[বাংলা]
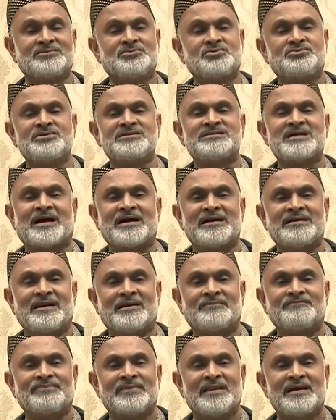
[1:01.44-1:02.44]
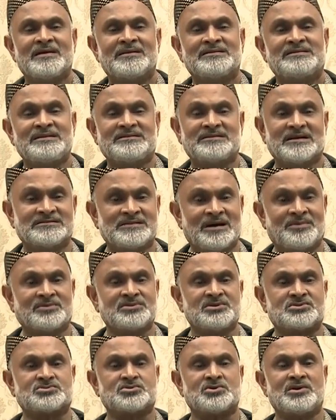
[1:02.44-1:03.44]
কিন্তু তিতা খাই না তিতাতে
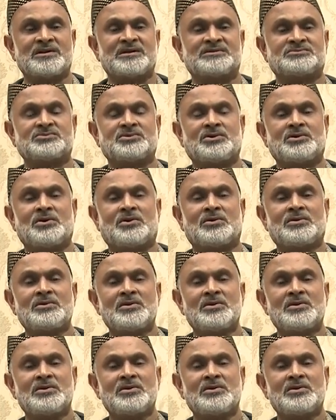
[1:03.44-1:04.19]
আমাদের শরীরের জন্য